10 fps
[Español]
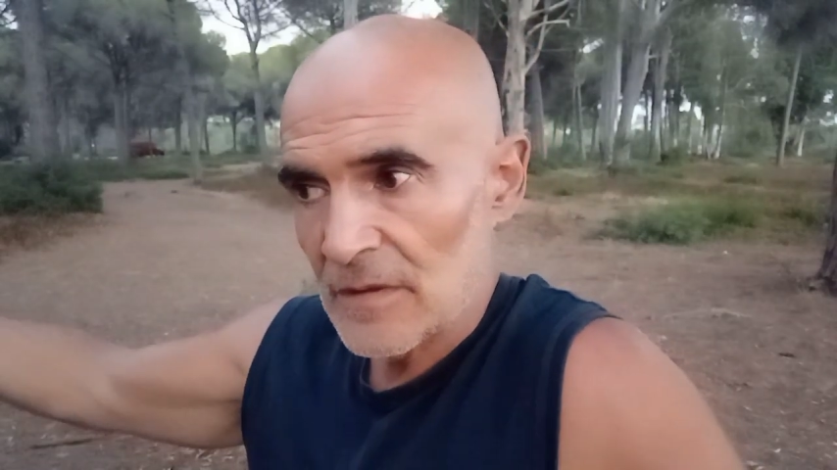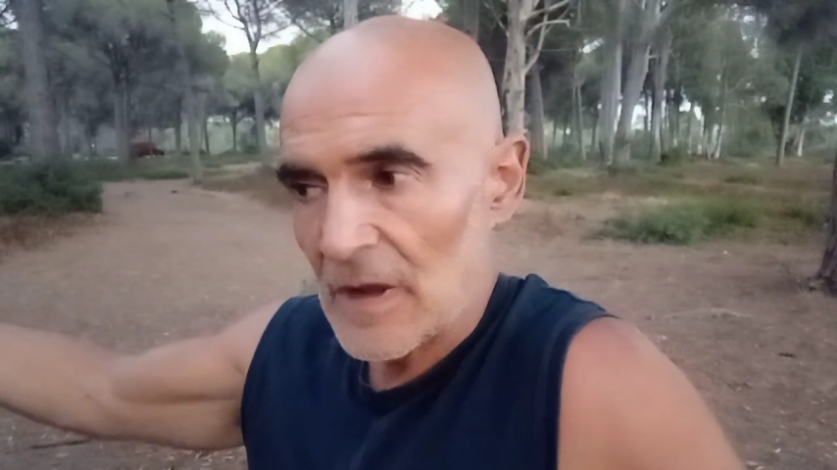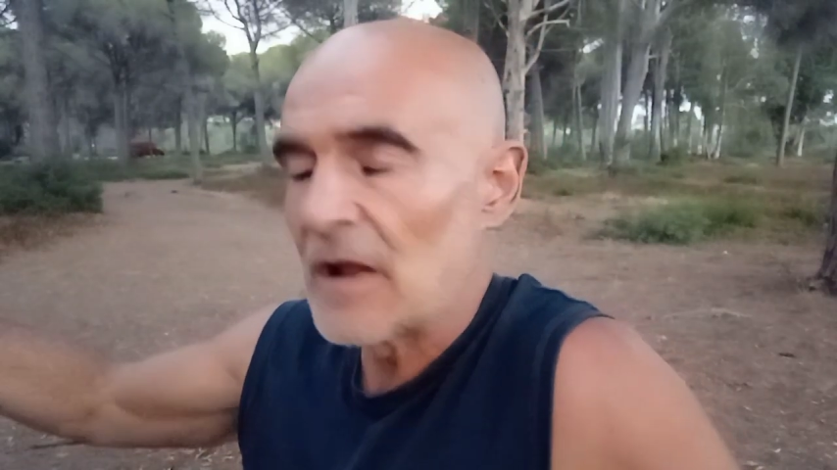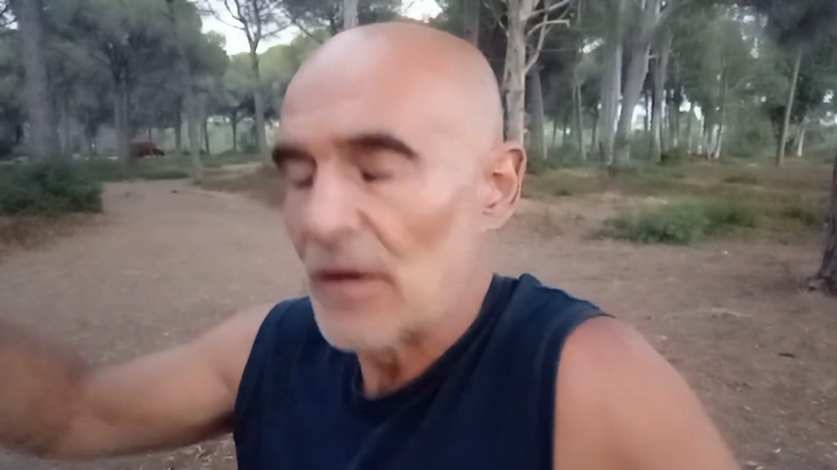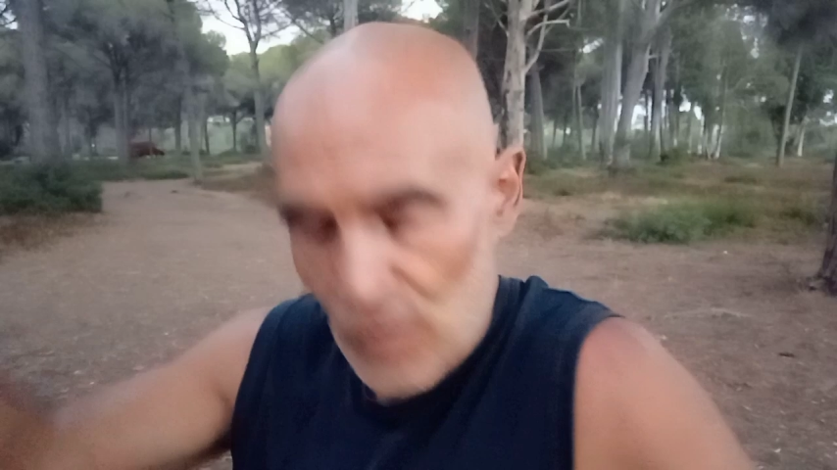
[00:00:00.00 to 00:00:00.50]

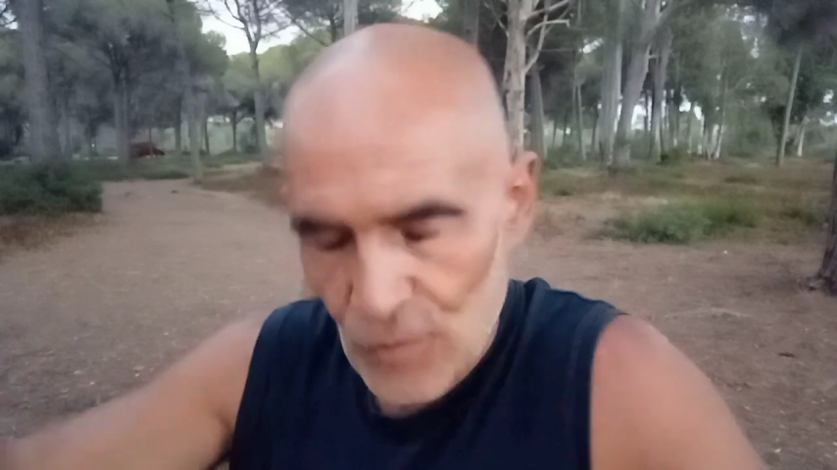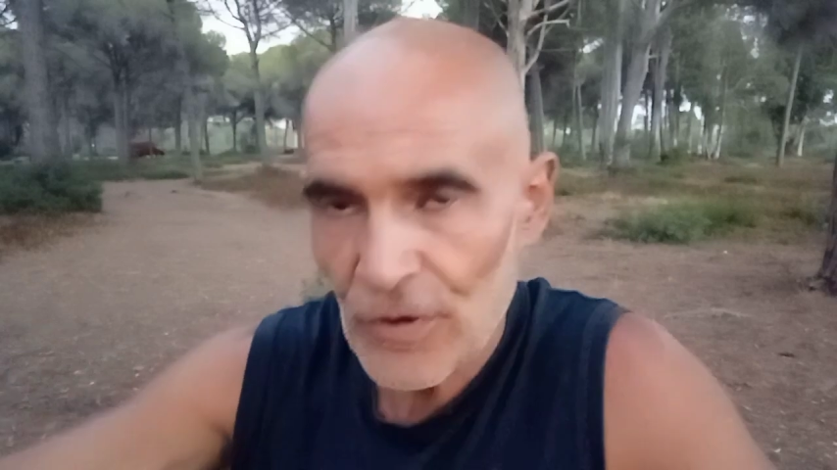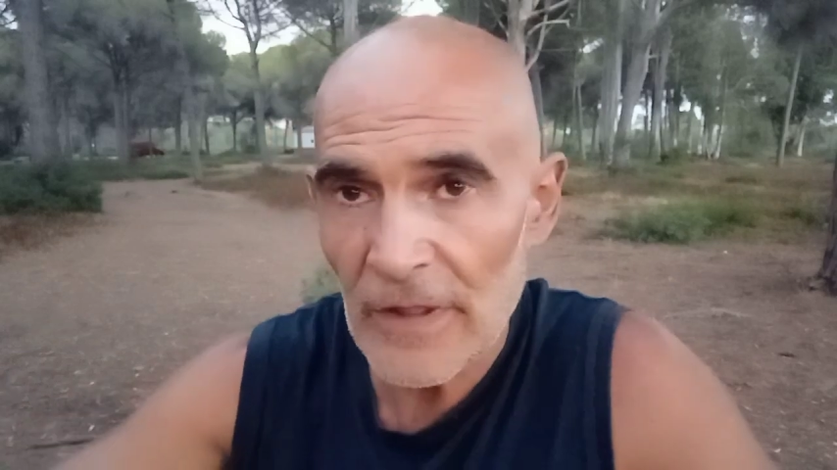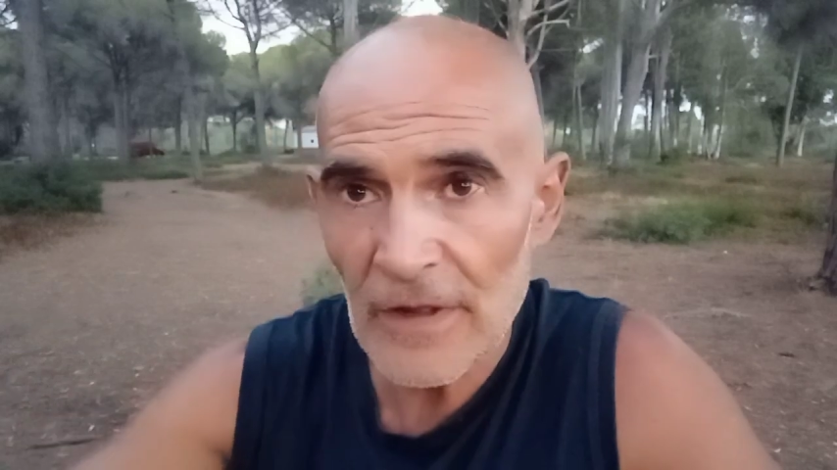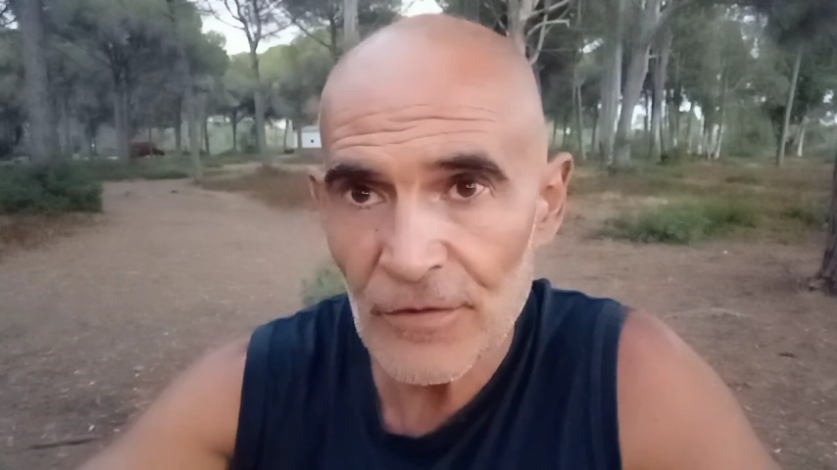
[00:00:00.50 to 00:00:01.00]
a los
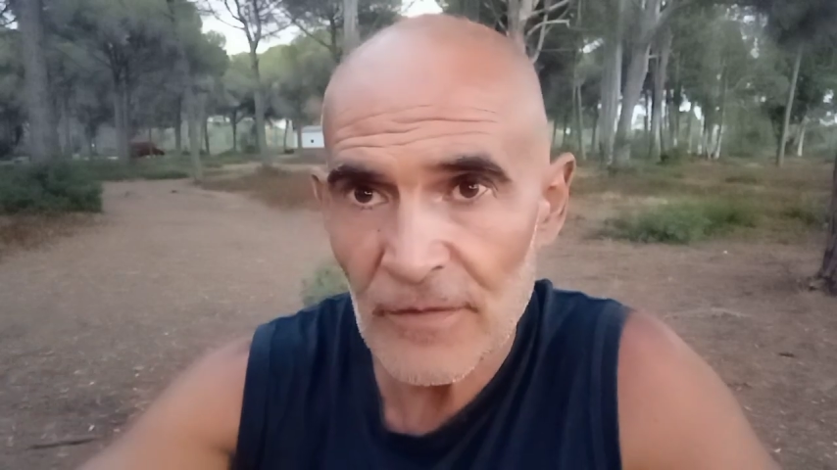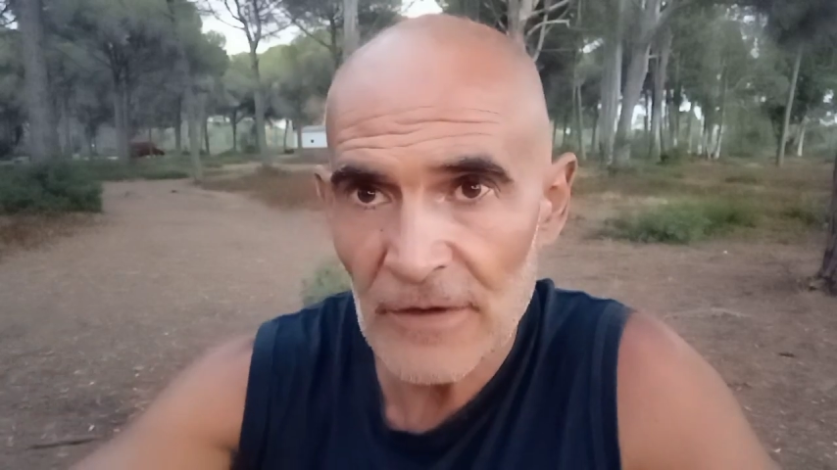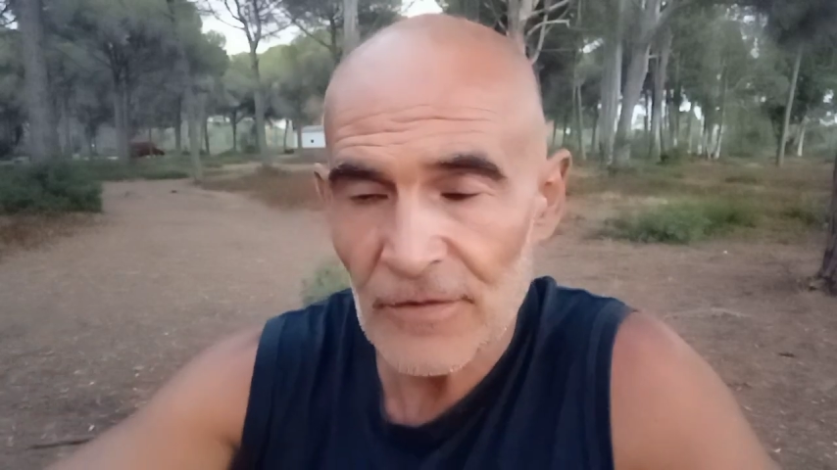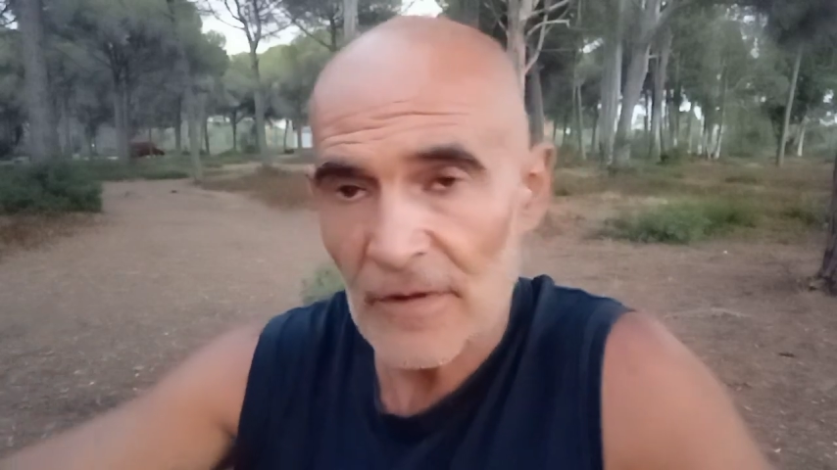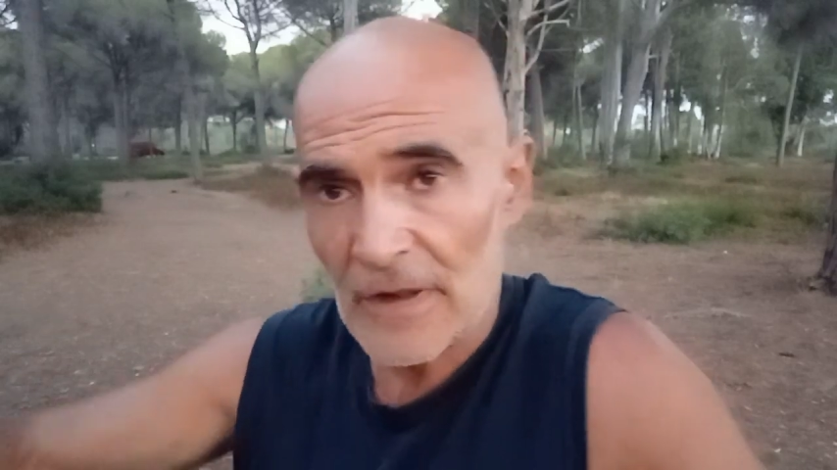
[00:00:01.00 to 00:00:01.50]
otros le deje subir